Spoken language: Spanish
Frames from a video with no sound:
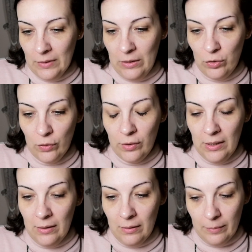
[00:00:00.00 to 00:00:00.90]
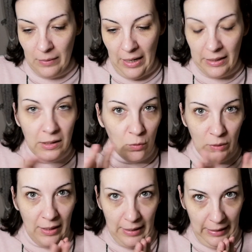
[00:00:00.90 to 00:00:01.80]
Entonces, ahí tengo
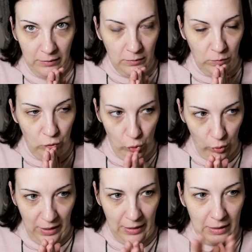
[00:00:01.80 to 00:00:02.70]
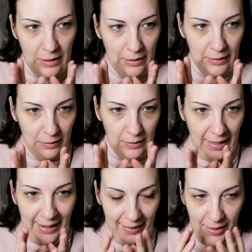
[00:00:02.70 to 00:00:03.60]
una gran duda y
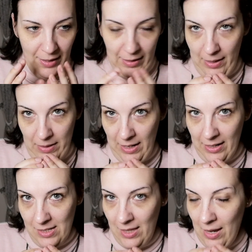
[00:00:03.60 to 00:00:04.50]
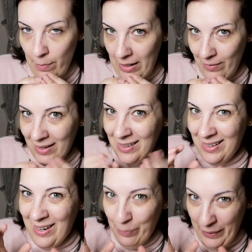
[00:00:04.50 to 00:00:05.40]
ganas de que llegue ese día para ver
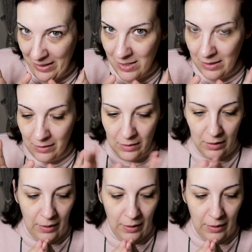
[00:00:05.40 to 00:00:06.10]
qué pasa